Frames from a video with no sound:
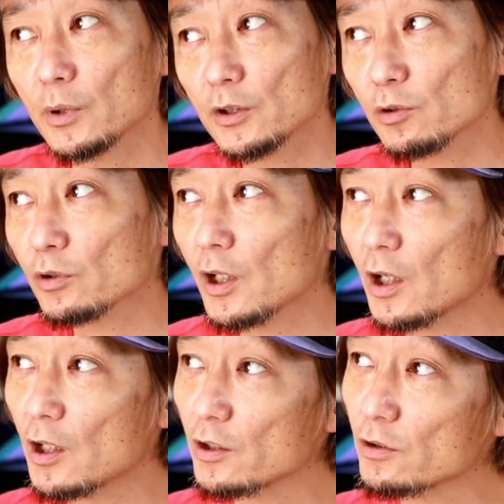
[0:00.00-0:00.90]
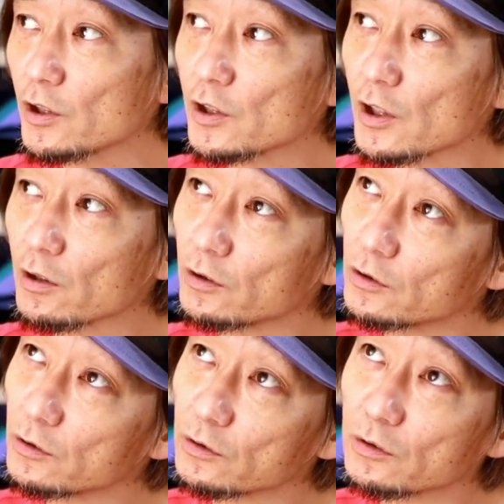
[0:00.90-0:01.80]
まあ、ちょっと流れすぎちゃう
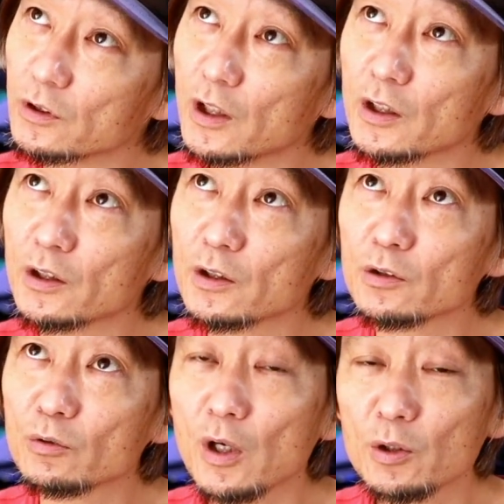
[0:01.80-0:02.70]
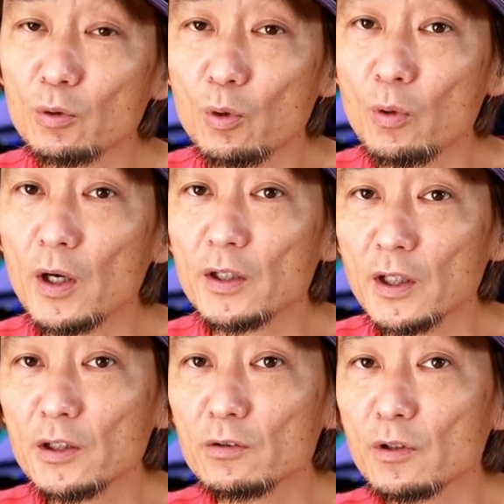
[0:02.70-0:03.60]
のがとあと怖い
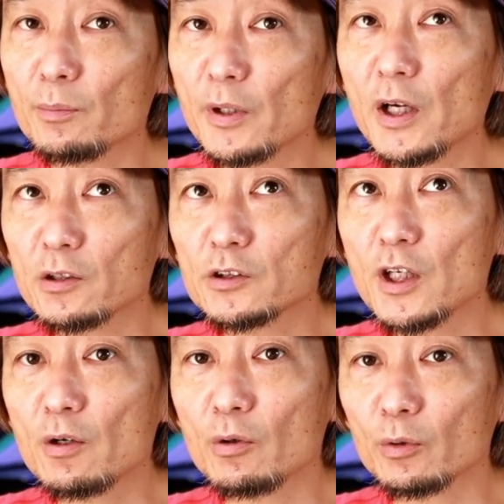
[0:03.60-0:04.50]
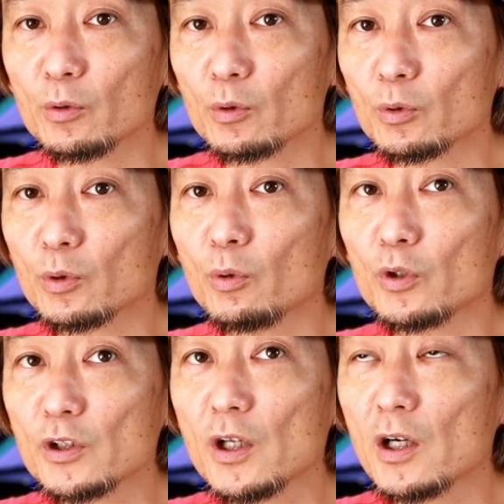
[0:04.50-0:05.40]
なっていうので、まあ、100前後を取ることが
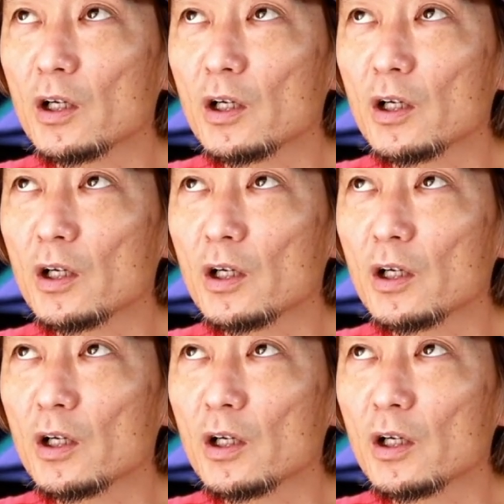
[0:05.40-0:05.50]
多いですね